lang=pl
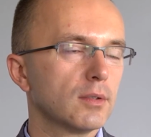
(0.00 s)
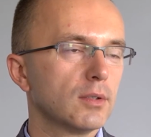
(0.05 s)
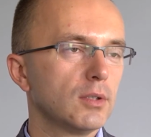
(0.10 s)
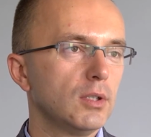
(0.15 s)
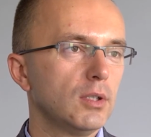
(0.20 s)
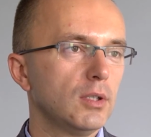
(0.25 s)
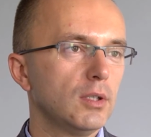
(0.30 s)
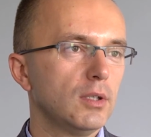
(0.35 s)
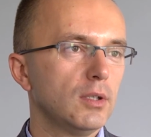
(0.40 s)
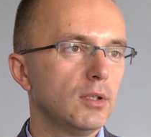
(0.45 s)

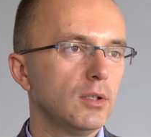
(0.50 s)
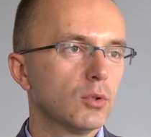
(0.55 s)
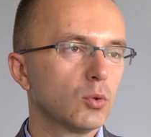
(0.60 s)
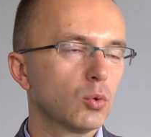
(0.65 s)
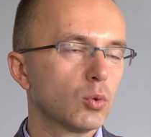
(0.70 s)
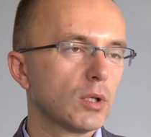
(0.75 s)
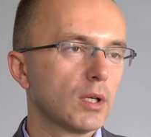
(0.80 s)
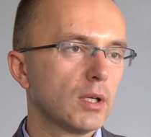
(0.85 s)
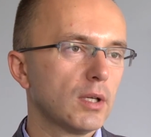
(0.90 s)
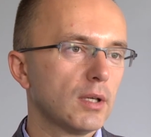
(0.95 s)
i
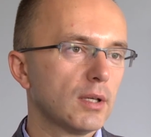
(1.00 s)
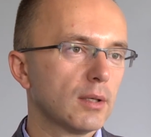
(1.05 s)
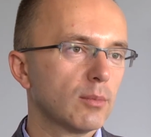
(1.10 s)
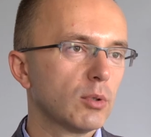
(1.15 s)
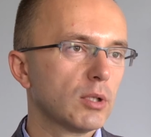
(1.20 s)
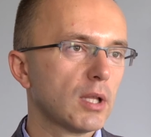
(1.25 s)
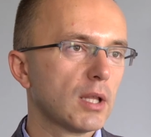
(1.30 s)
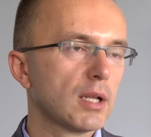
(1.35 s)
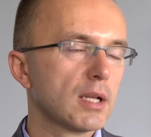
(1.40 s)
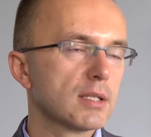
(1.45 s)
tutaj
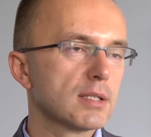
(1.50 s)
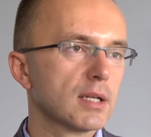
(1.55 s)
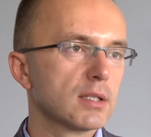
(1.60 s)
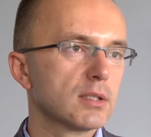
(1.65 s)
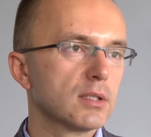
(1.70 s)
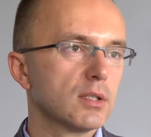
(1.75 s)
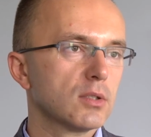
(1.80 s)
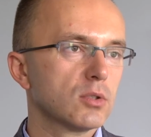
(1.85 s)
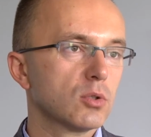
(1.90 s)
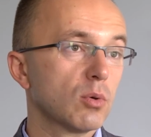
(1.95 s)
jakby te
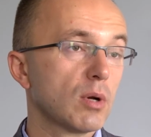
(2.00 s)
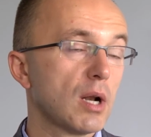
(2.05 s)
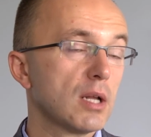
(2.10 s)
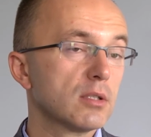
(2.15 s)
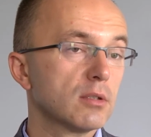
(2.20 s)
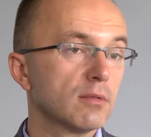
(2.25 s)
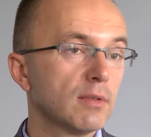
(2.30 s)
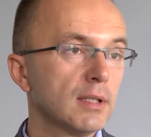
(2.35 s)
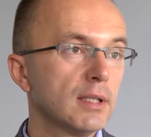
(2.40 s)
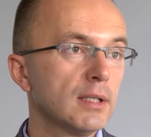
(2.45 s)
transakcje są
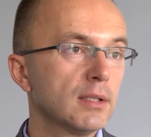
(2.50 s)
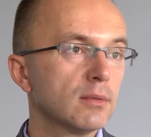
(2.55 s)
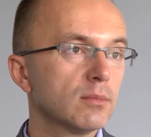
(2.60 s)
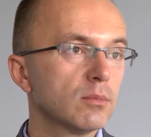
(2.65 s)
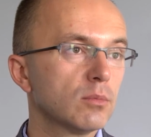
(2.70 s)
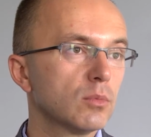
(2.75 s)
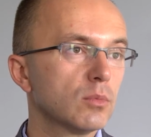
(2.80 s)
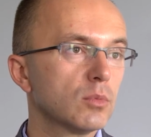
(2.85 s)
realizowane.